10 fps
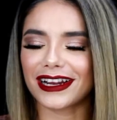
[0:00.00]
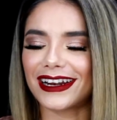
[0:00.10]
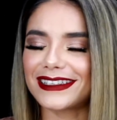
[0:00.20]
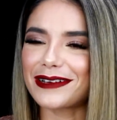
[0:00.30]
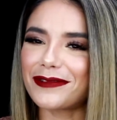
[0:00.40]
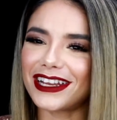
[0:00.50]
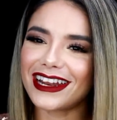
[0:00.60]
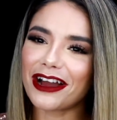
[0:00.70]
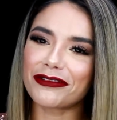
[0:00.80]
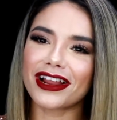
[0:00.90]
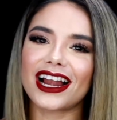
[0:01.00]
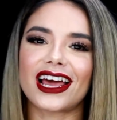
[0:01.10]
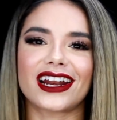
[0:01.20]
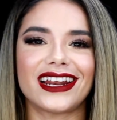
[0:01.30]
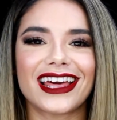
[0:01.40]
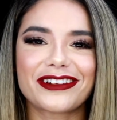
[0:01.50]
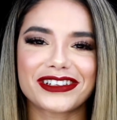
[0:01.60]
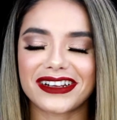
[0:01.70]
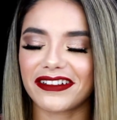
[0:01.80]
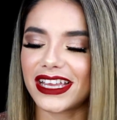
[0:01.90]
a Clarisa Molina, una de las reinas de
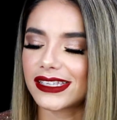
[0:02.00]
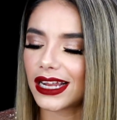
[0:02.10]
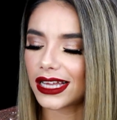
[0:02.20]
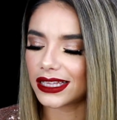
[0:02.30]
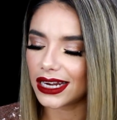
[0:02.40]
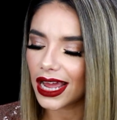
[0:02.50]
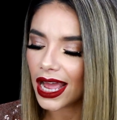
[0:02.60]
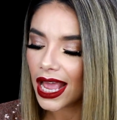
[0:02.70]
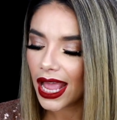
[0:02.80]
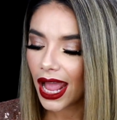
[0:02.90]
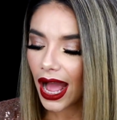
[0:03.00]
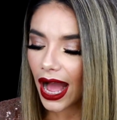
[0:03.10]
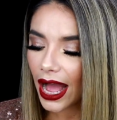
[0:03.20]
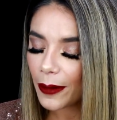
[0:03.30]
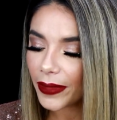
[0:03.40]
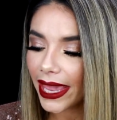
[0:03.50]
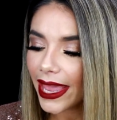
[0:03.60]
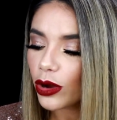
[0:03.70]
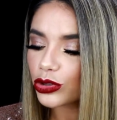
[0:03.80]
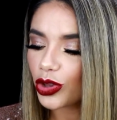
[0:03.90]
nuestra belleza latina. ella
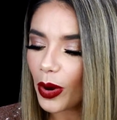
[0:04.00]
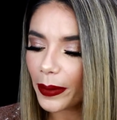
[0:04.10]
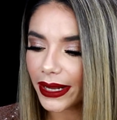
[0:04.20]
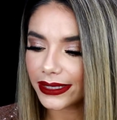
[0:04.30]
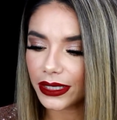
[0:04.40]
optó por este